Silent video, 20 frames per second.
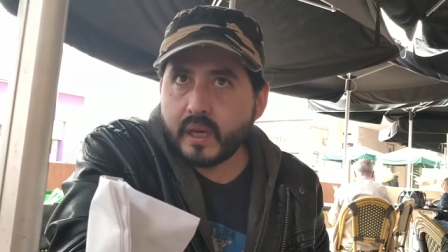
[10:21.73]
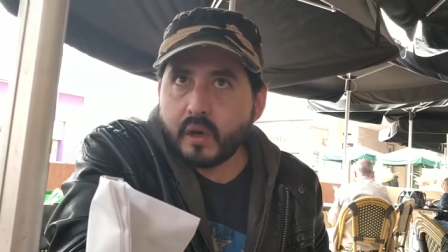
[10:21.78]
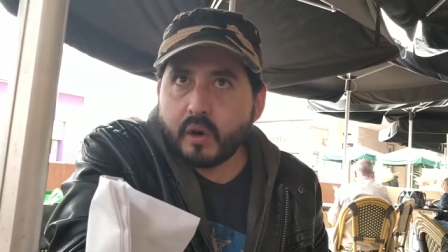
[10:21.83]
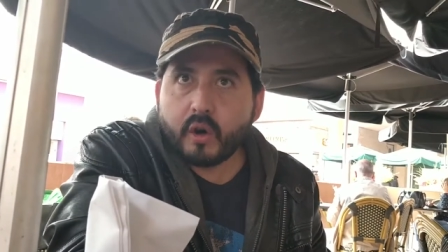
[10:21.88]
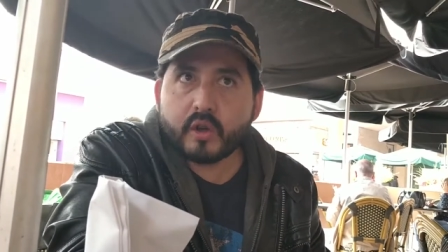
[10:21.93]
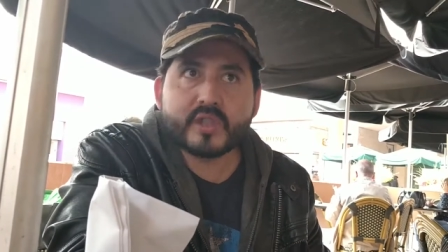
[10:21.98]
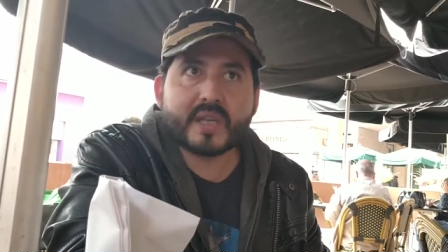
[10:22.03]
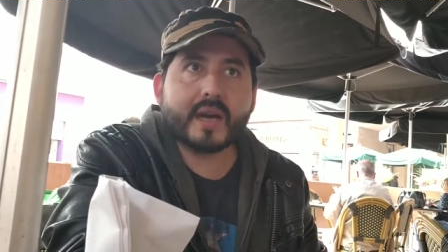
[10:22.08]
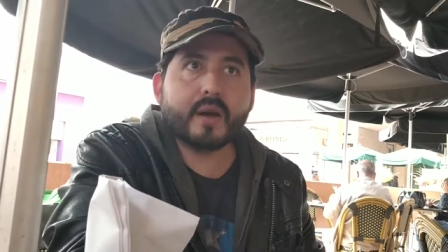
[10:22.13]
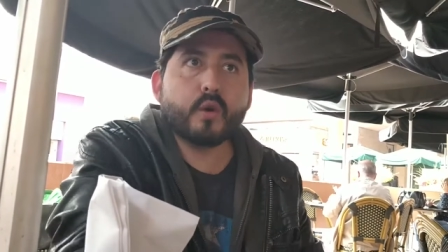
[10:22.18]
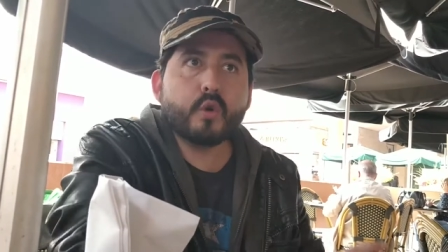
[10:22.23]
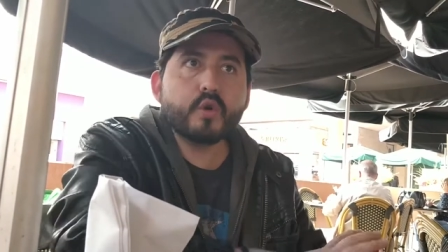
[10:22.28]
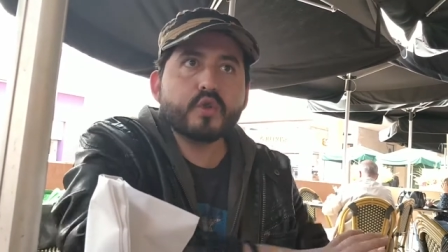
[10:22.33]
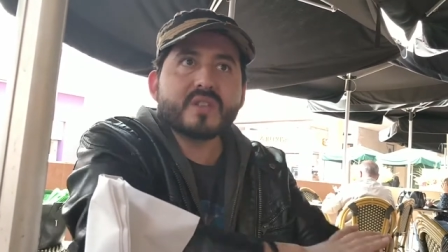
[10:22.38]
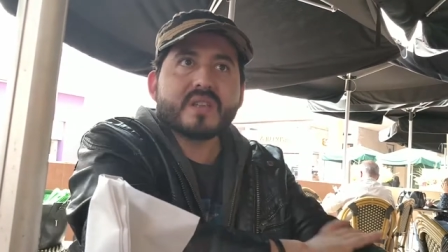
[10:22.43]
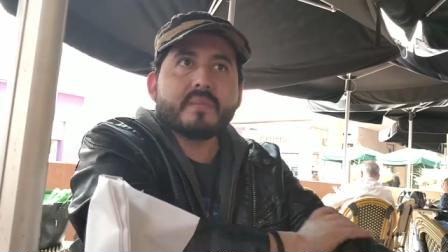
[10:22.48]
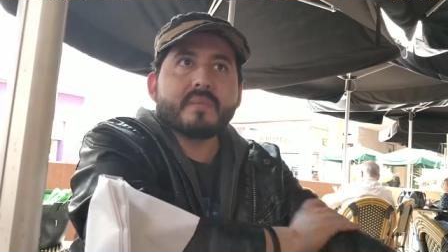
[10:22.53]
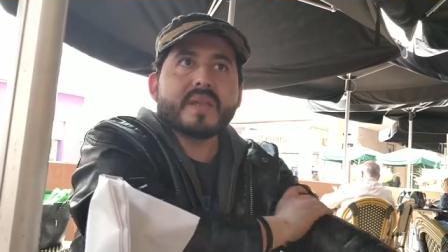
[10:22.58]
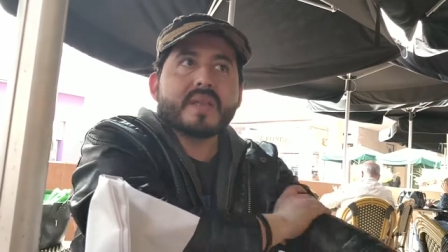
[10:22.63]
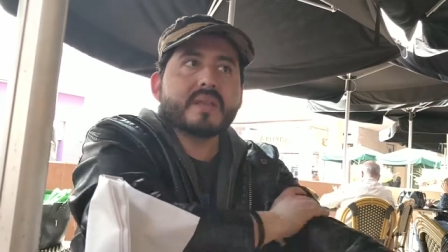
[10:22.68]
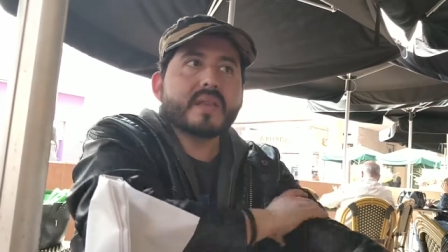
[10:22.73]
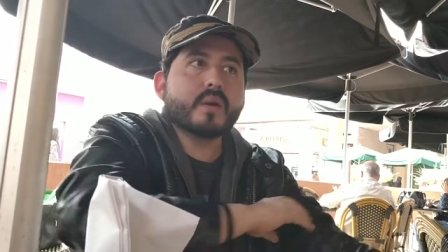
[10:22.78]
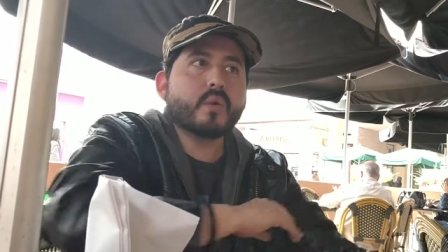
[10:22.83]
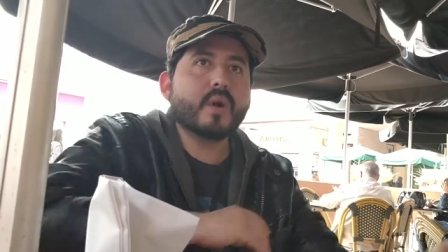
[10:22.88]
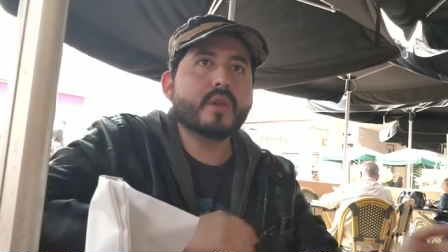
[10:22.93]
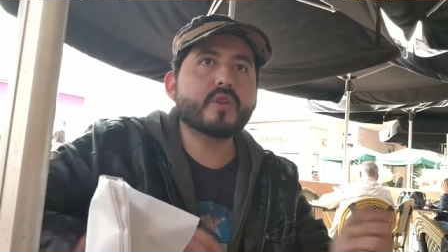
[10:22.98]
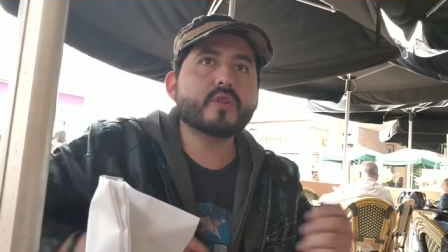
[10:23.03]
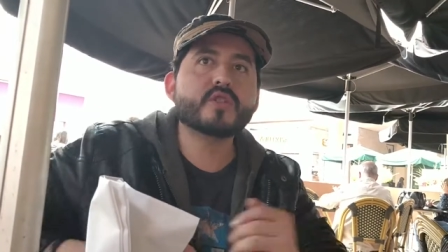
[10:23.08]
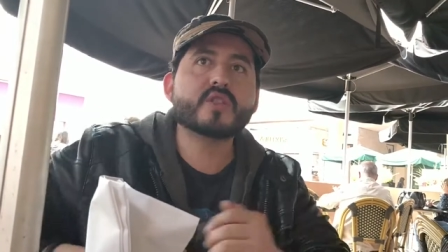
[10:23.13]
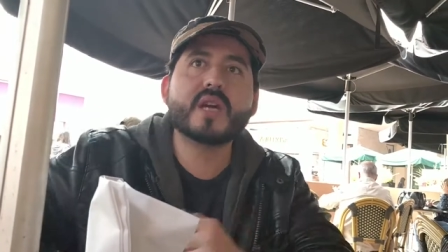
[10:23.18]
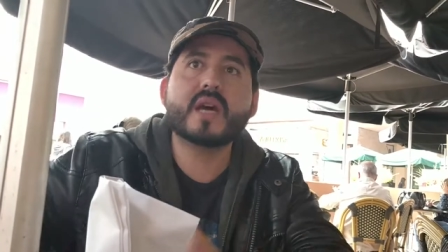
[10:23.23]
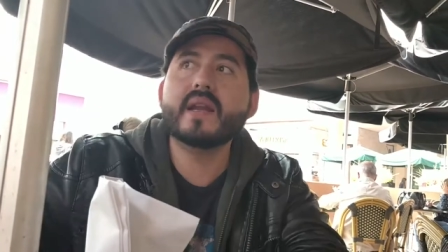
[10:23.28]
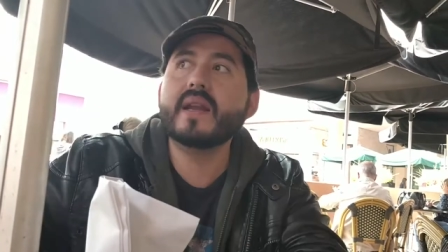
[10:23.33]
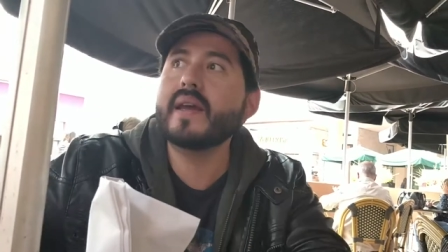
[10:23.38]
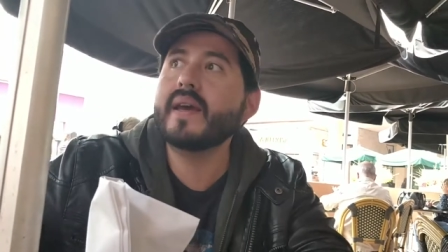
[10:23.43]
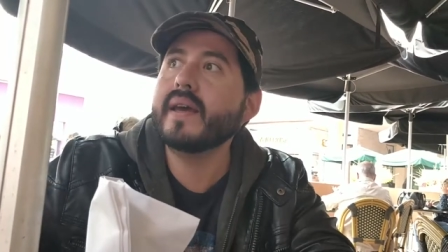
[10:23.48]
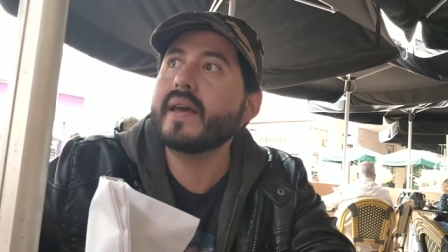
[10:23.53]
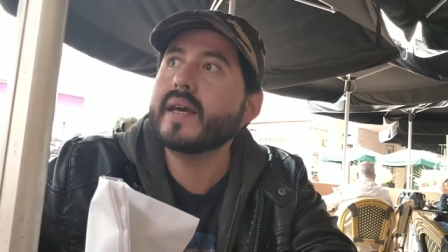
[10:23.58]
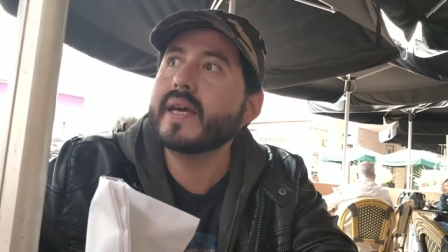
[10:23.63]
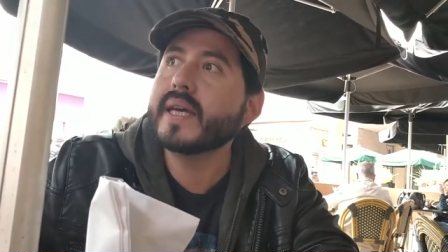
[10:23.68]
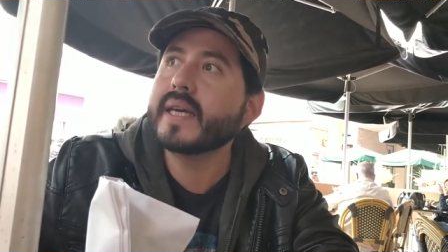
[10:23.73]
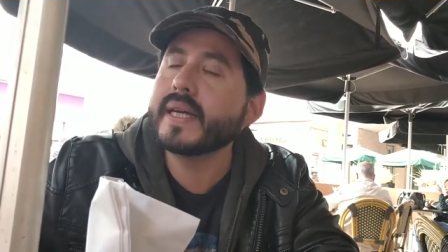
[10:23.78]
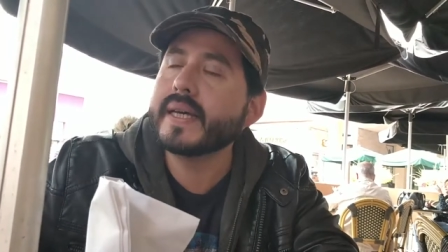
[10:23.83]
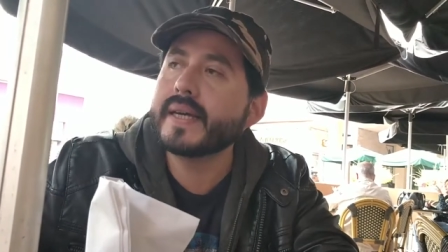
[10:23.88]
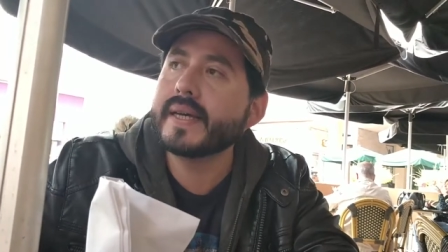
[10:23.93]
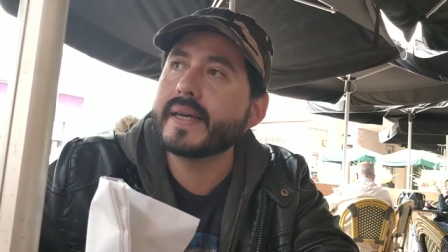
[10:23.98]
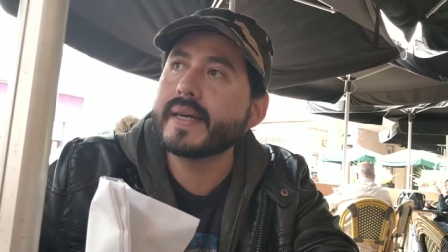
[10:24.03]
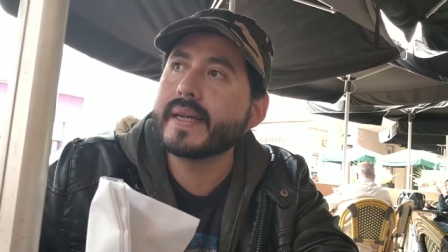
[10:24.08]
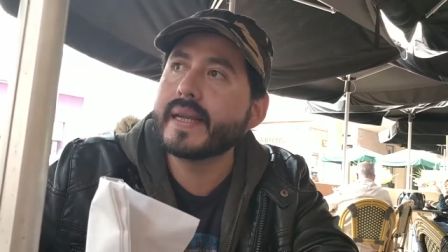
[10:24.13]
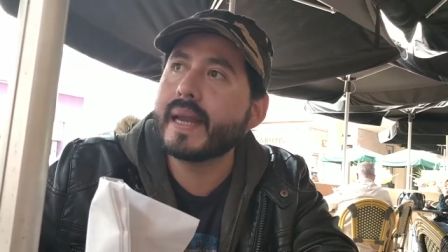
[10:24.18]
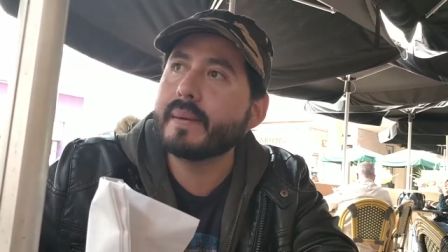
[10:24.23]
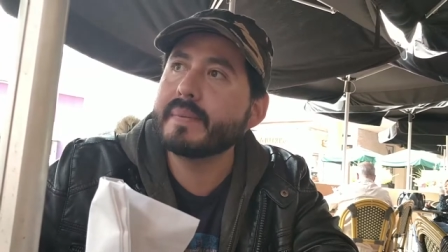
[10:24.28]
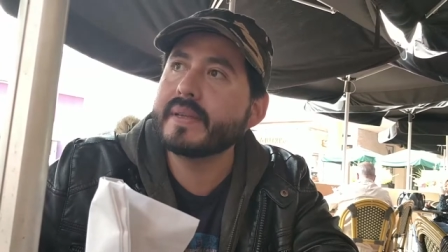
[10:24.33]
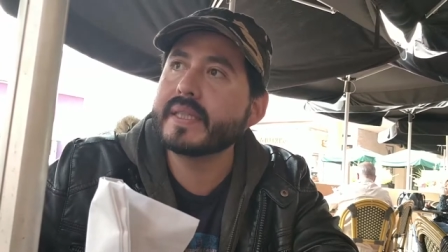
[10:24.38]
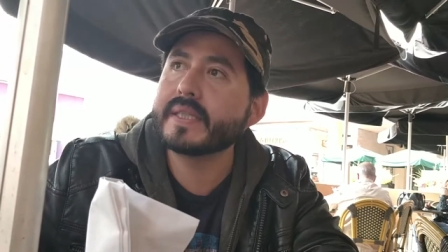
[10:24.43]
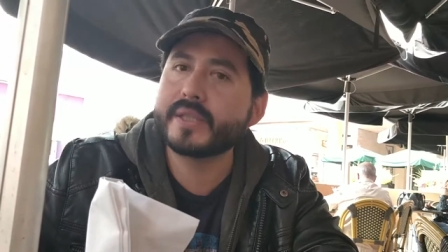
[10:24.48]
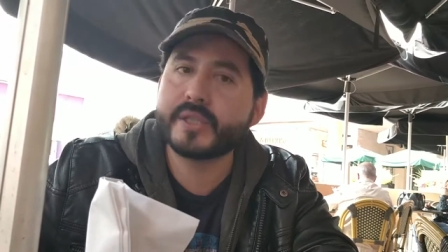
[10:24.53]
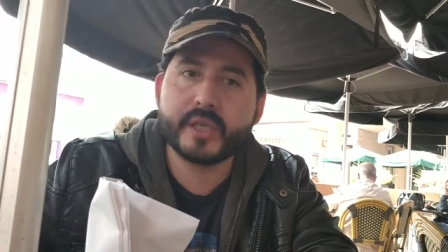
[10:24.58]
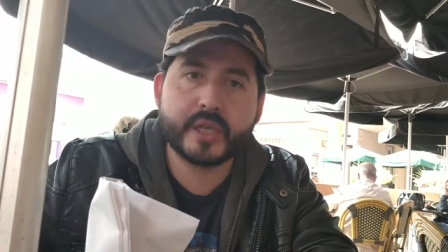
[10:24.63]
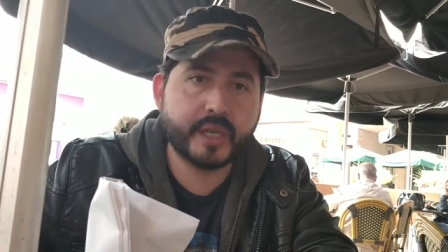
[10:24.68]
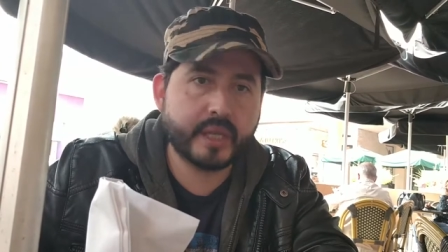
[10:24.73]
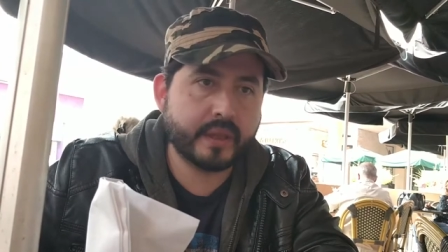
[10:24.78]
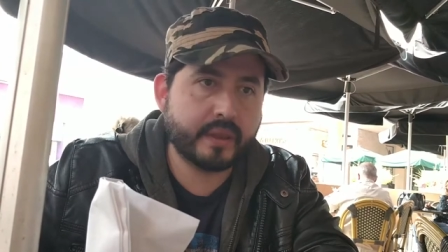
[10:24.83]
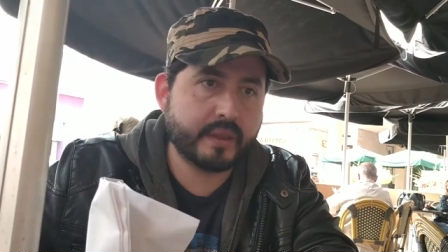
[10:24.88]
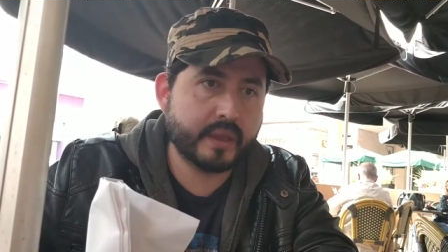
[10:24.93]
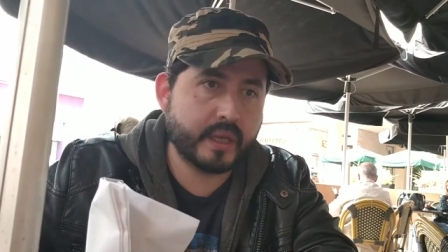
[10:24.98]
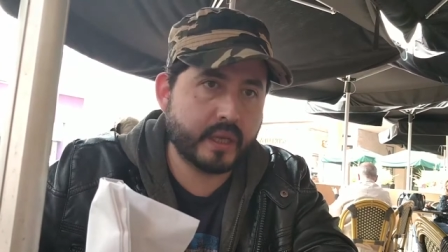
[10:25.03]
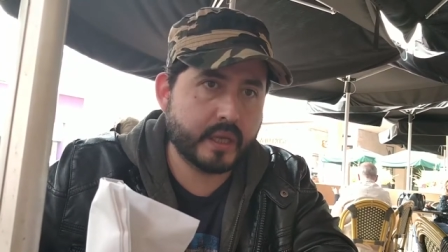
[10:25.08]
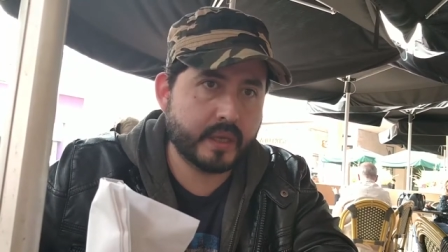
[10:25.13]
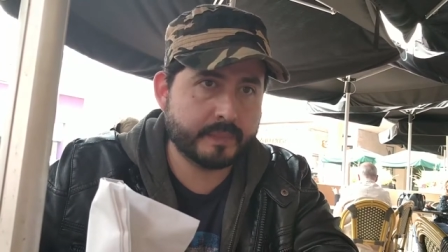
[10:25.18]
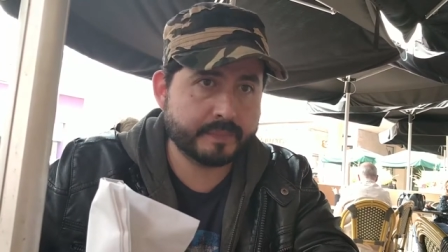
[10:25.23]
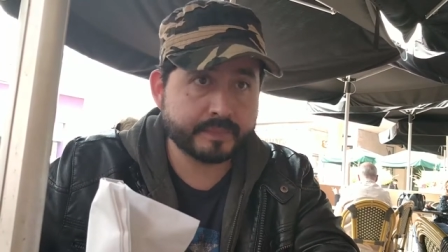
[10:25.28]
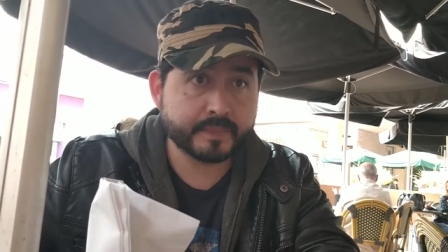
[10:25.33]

O sea, justamente cuando sale eh, la miniserie de